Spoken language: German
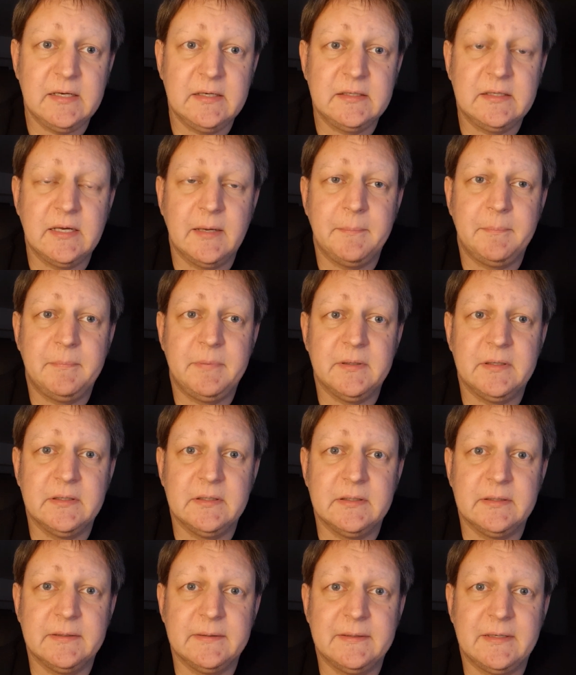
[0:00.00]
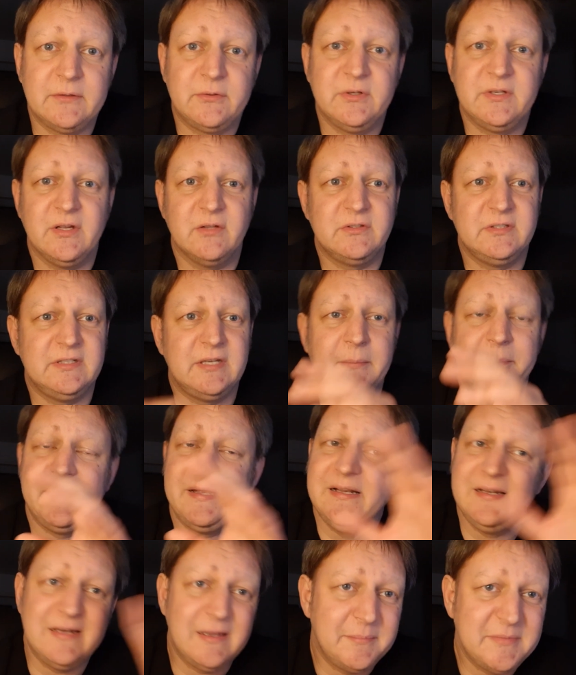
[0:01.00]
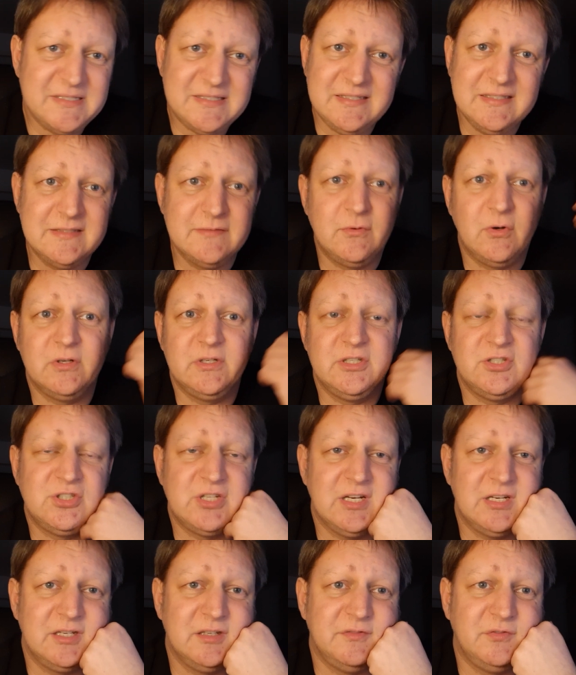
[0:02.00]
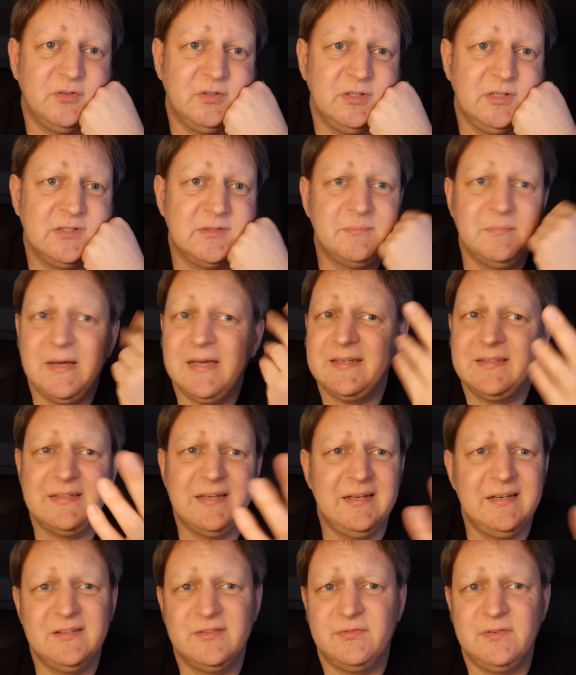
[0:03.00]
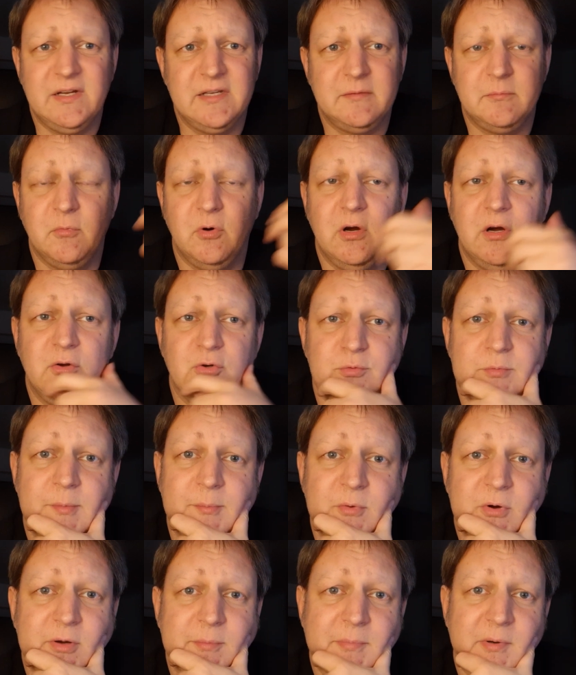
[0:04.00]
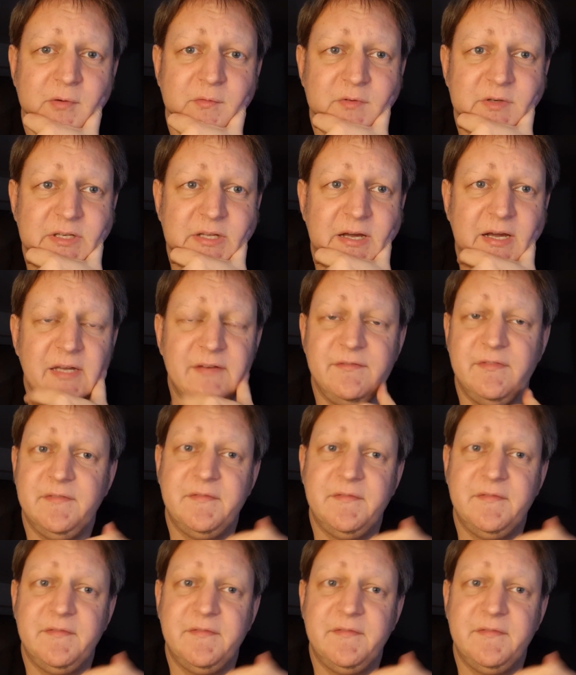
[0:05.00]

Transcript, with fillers: Ich habe äh, natürlich auch die Tabellen haben jetzt diese Woche nicht stattgefunden. Das mache ich alles vielleicht morgen, übermorgen bauen wir die ein.